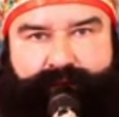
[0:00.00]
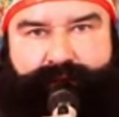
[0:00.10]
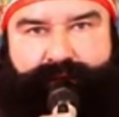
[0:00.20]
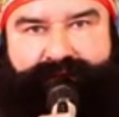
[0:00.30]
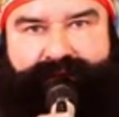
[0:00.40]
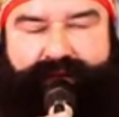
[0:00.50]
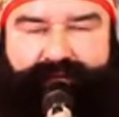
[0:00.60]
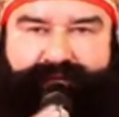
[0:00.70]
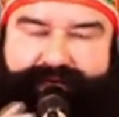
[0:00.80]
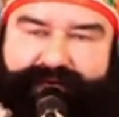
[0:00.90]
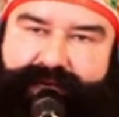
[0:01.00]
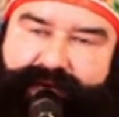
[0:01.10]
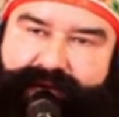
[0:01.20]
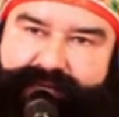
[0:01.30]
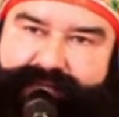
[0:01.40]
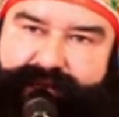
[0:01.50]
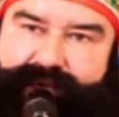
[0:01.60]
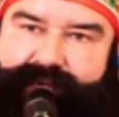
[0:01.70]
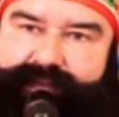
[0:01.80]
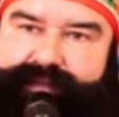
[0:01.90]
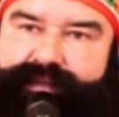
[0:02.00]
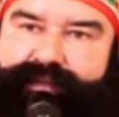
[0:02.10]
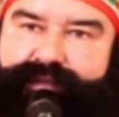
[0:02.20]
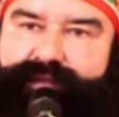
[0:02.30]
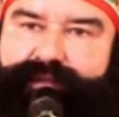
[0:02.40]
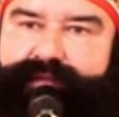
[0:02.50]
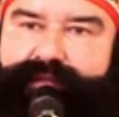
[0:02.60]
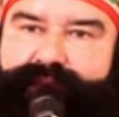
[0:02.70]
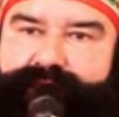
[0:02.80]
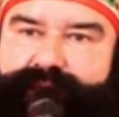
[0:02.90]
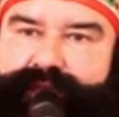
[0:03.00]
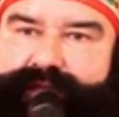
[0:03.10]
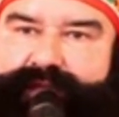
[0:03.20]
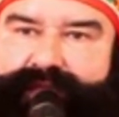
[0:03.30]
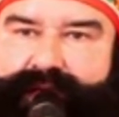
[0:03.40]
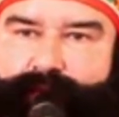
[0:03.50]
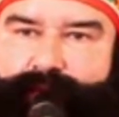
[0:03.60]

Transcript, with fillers: इतना विजी है इंसान इतना